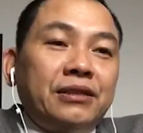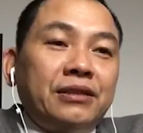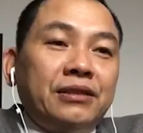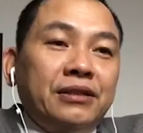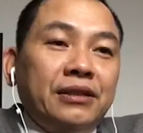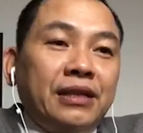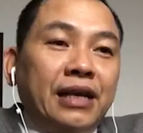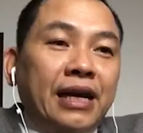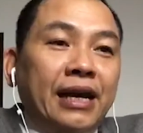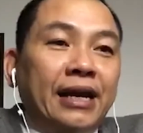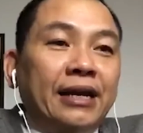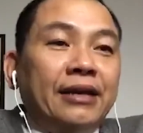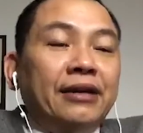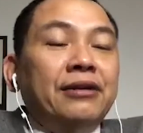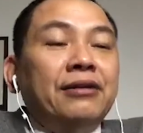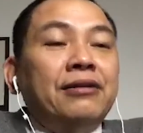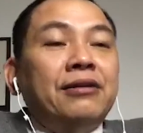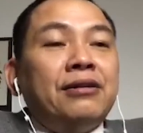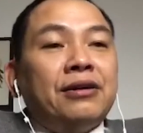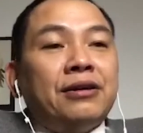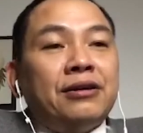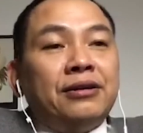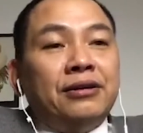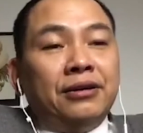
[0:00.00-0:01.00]
để
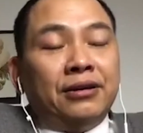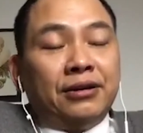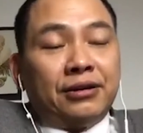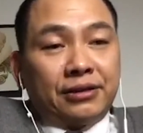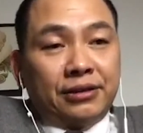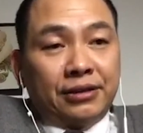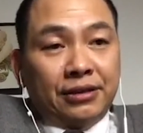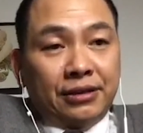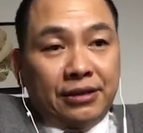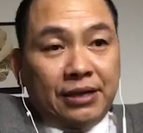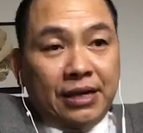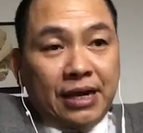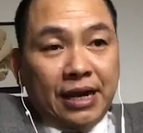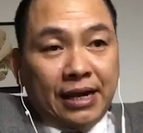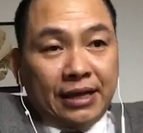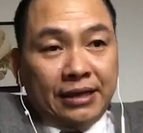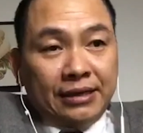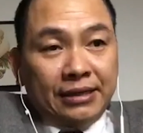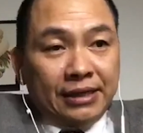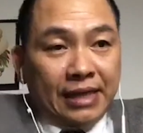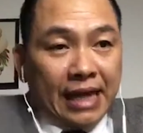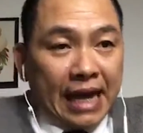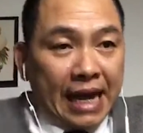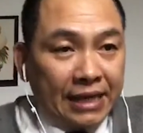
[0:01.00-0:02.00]
đưa được những cái
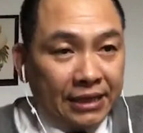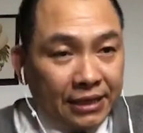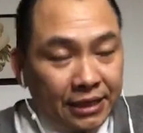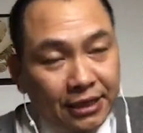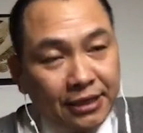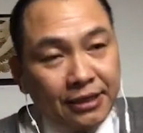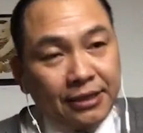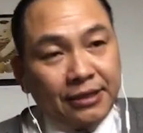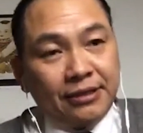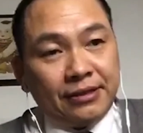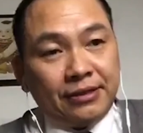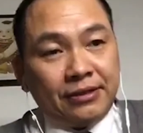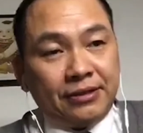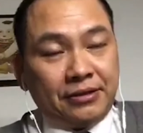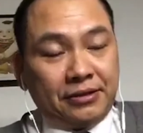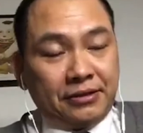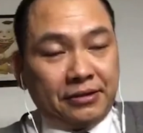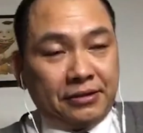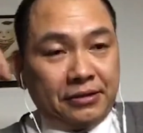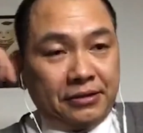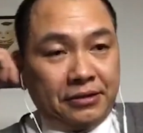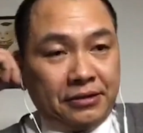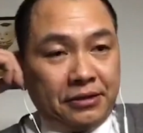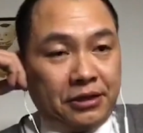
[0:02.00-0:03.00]
giá trị,
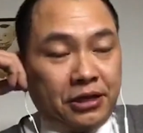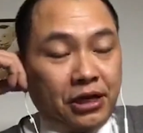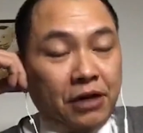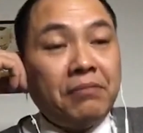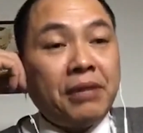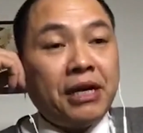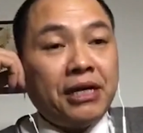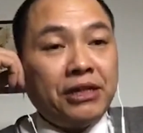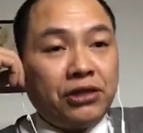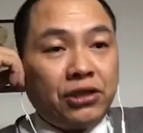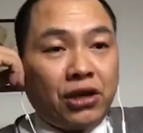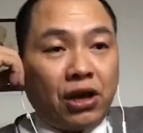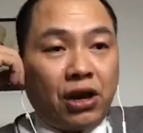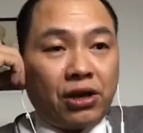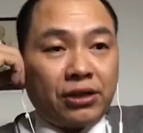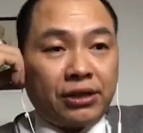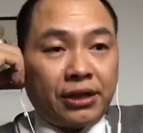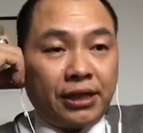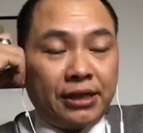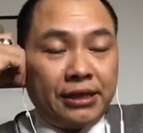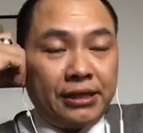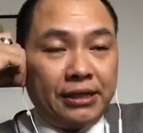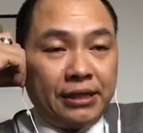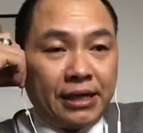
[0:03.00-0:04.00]
chứng minh cho họ
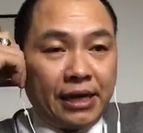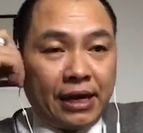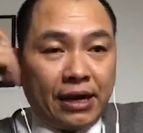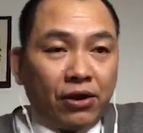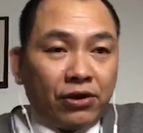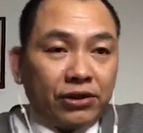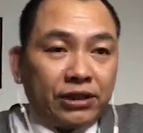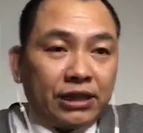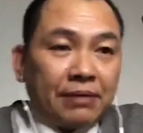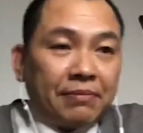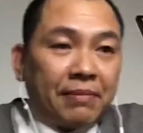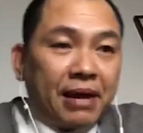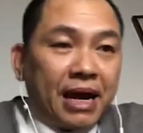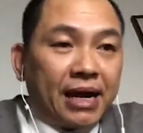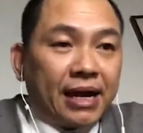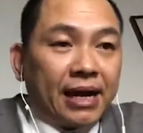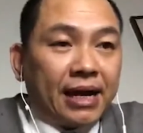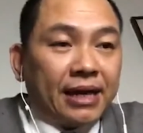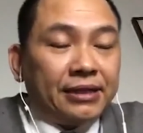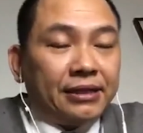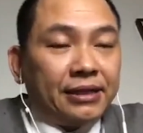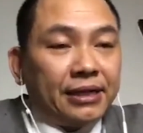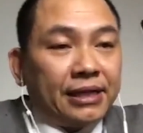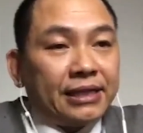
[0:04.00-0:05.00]
thấy là họ sẽ mang
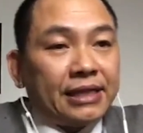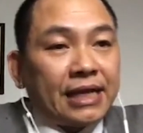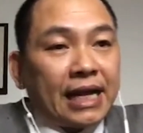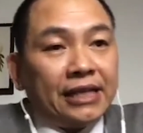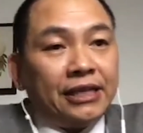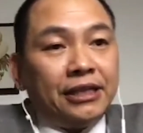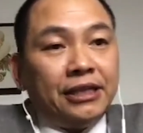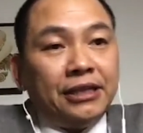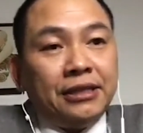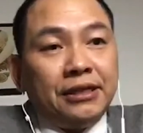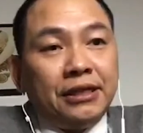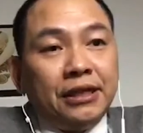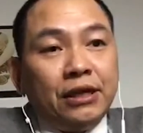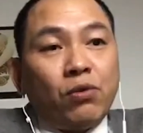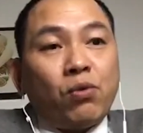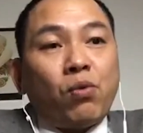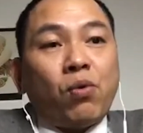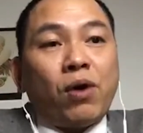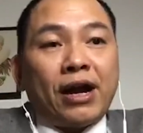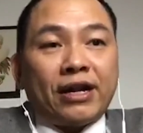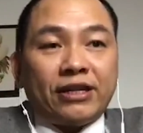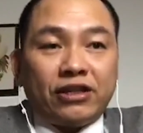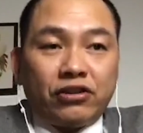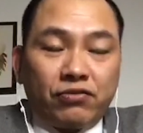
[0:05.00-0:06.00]
lại những cái giá trị hiệu
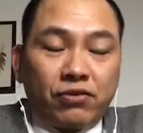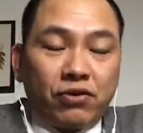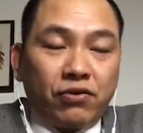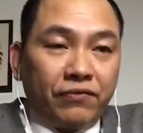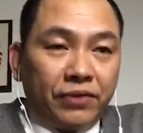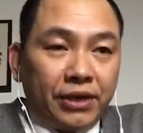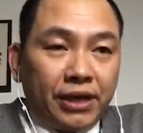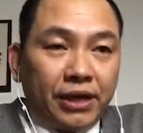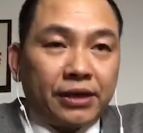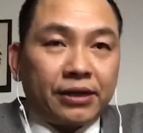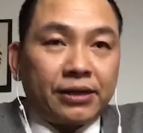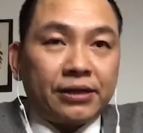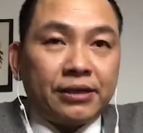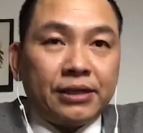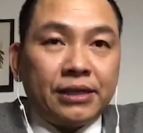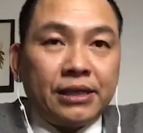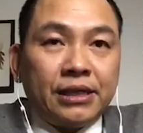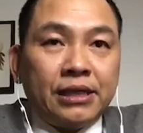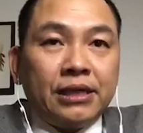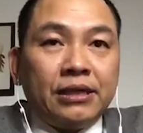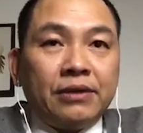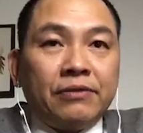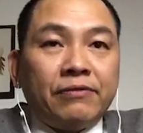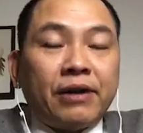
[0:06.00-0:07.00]
quả trong công việc.
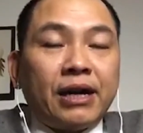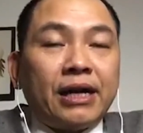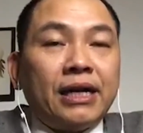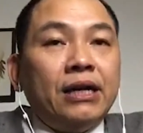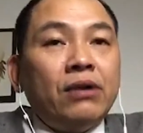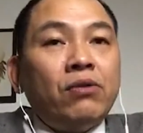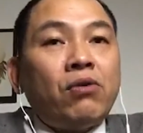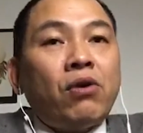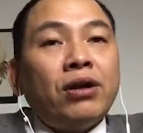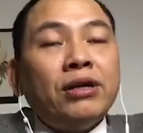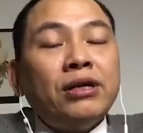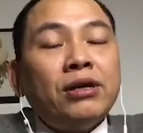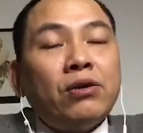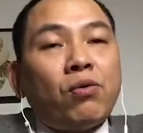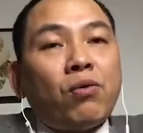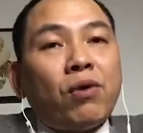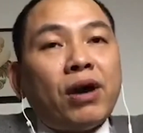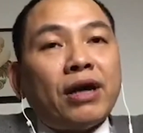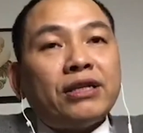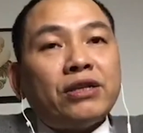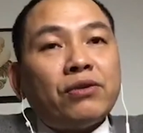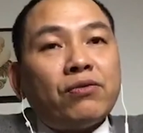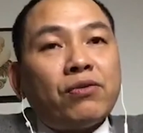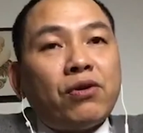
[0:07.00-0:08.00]
Và nếu có hiệu
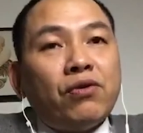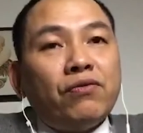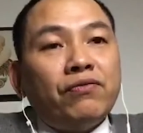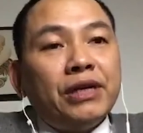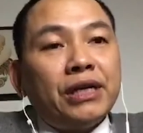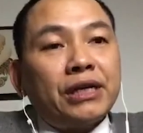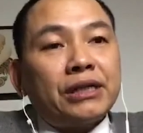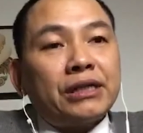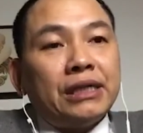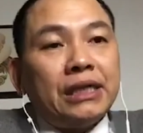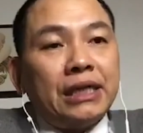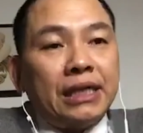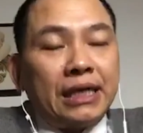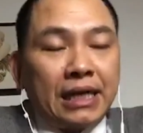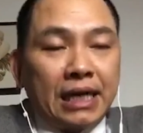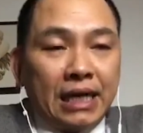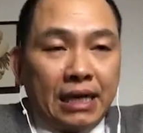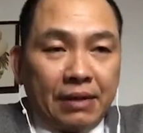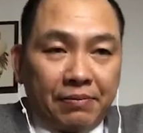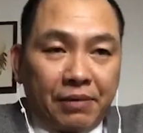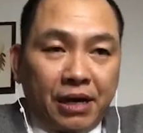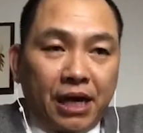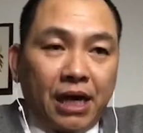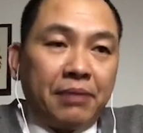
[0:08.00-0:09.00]
quả trong công việc thì
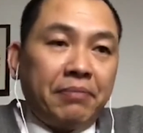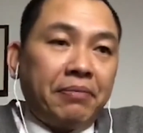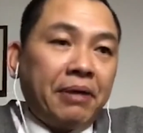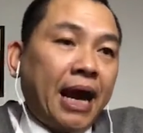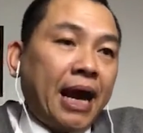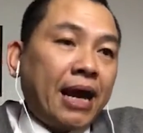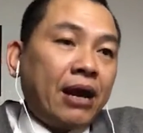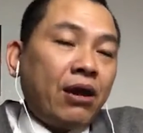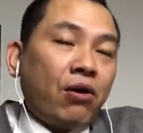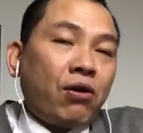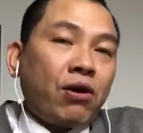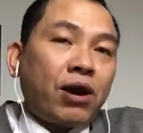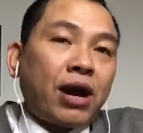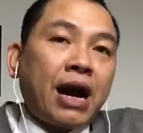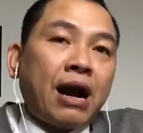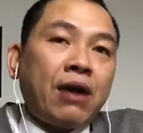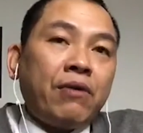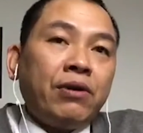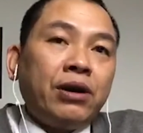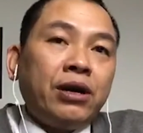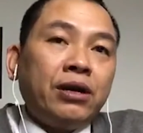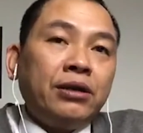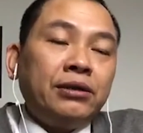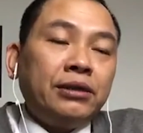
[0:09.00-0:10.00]
điểm ca pê i họ cao
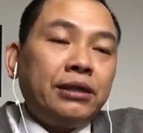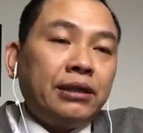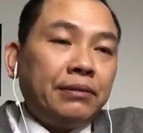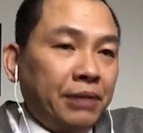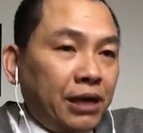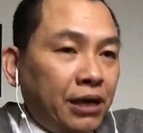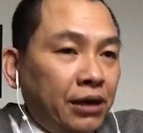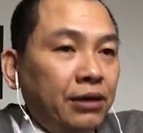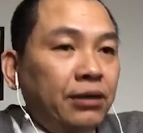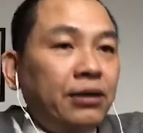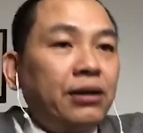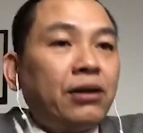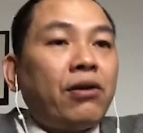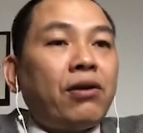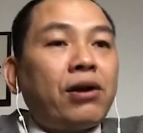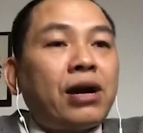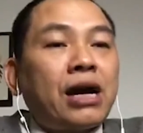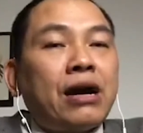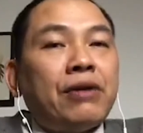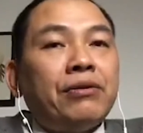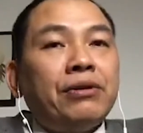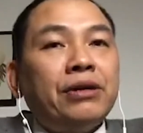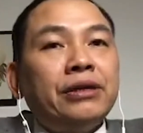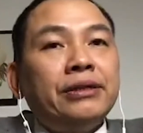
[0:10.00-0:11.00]
hơn, thì mức lương họ
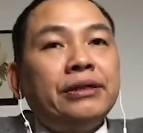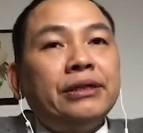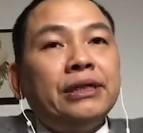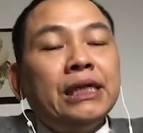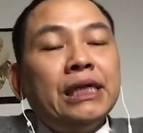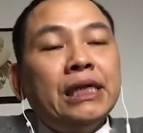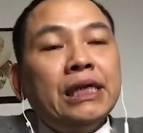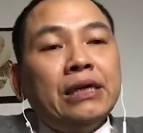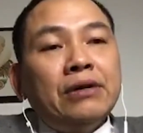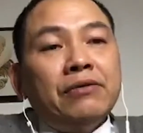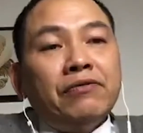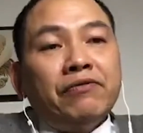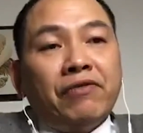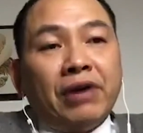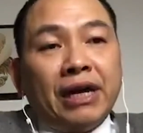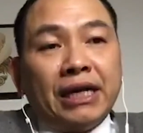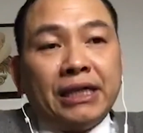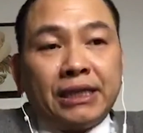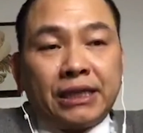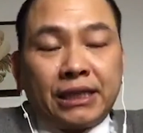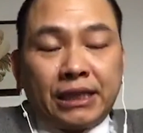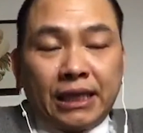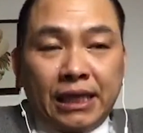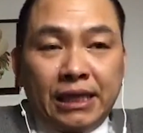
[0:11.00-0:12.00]
cao hơn. Vậy
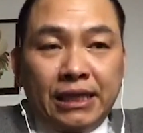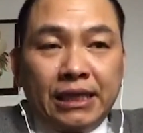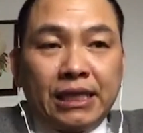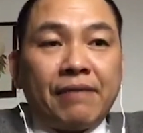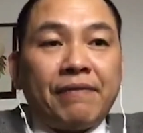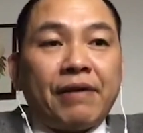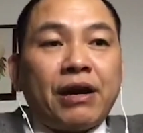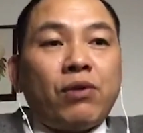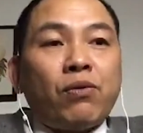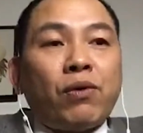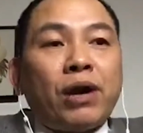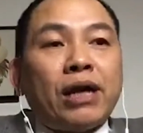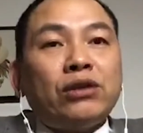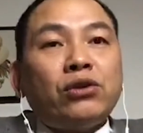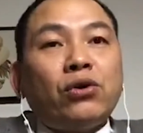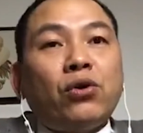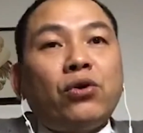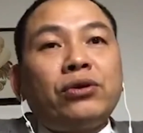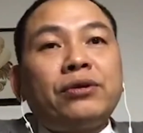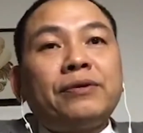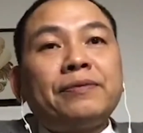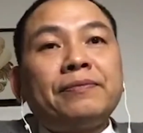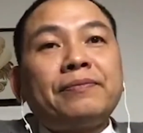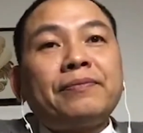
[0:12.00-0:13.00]
sinh ra văn hóa
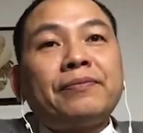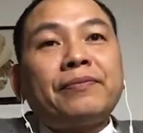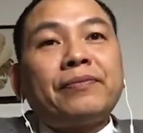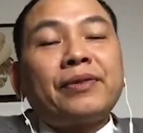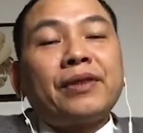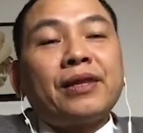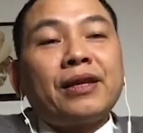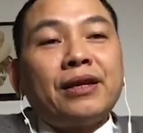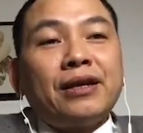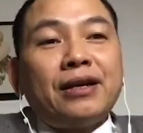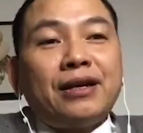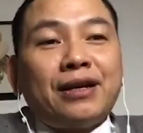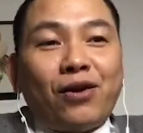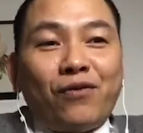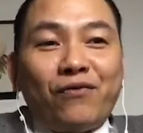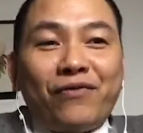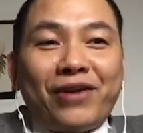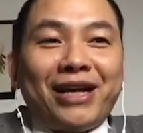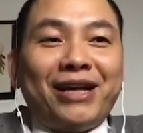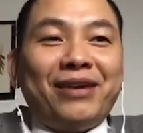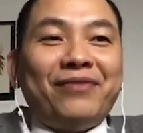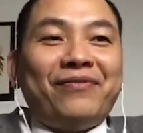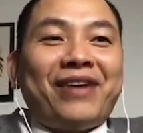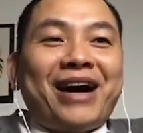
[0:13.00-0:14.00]
tốt không
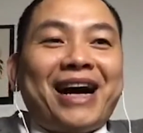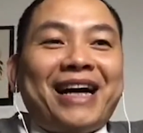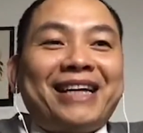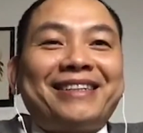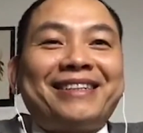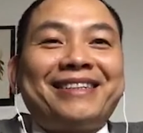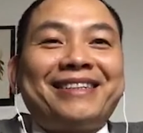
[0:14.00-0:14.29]
phải để phạt,